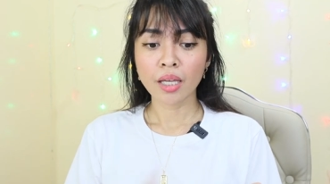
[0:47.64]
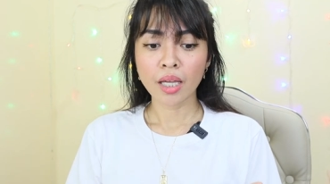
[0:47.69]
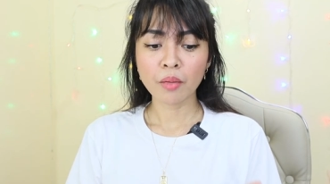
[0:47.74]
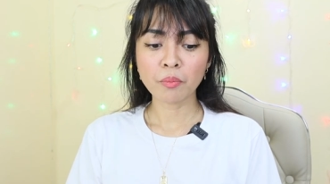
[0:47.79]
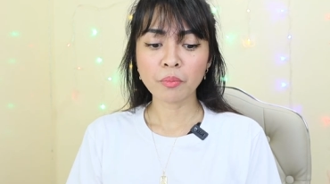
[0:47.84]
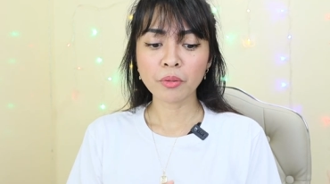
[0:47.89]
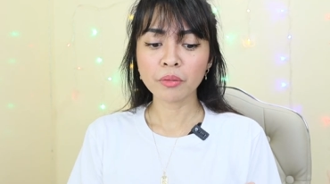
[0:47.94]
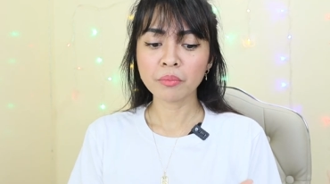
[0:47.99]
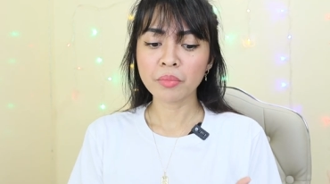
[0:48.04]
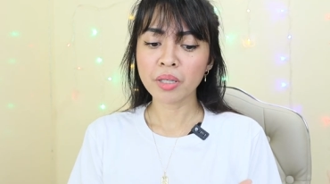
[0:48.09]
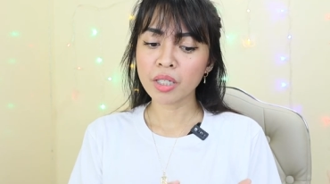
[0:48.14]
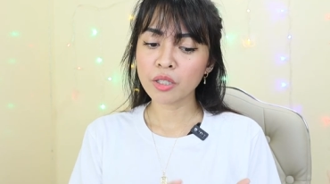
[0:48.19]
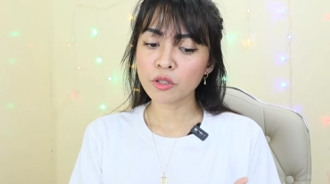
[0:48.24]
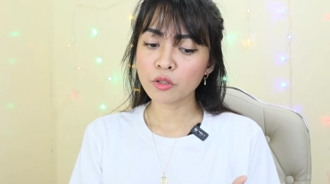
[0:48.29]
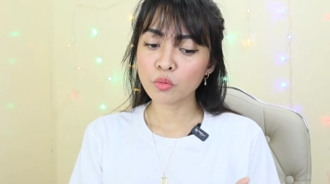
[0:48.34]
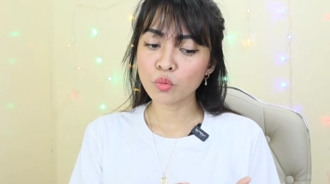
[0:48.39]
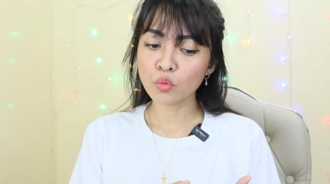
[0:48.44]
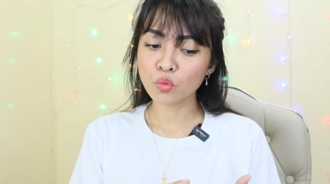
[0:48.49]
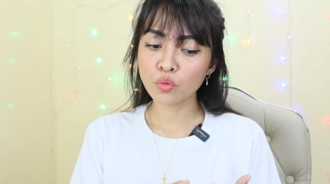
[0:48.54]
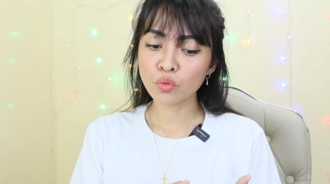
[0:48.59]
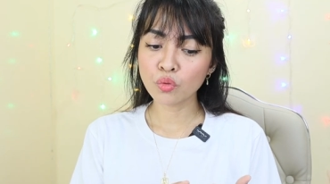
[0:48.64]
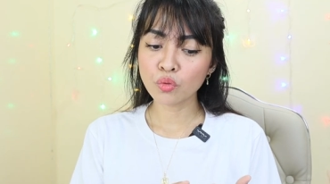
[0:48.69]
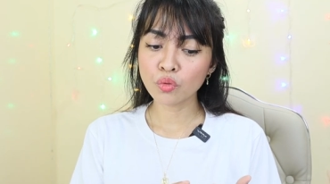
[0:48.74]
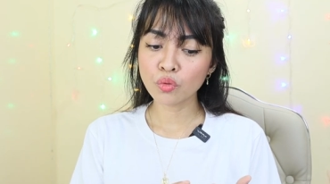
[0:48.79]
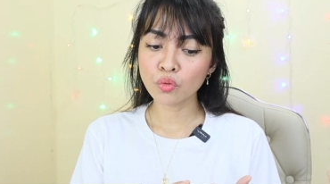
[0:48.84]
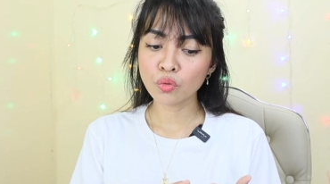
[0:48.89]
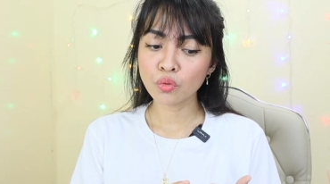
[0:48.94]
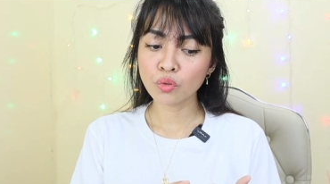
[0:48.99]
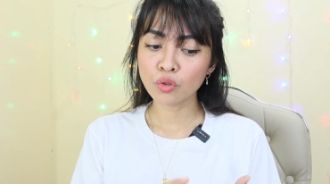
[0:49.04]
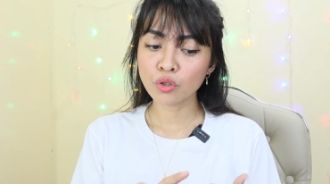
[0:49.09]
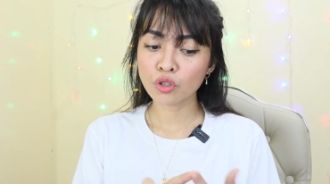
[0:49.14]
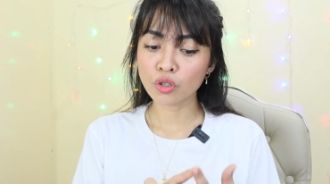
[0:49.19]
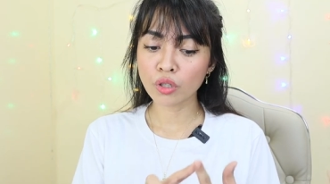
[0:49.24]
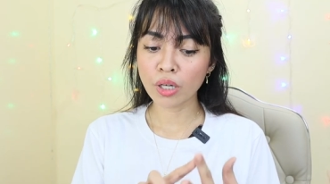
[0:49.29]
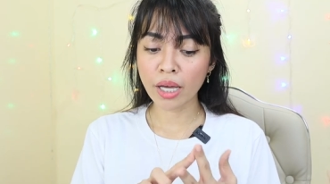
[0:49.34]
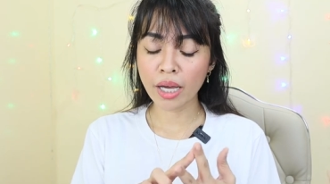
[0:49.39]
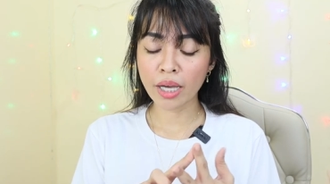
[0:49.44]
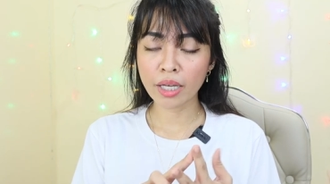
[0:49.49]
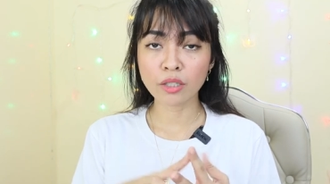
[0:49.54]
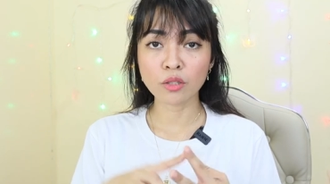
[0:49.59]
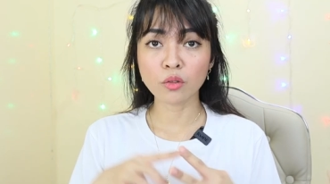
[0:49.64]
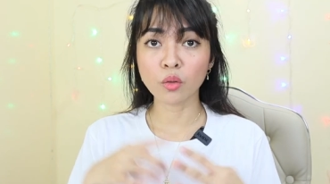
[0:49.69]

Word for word: April, May, June, July.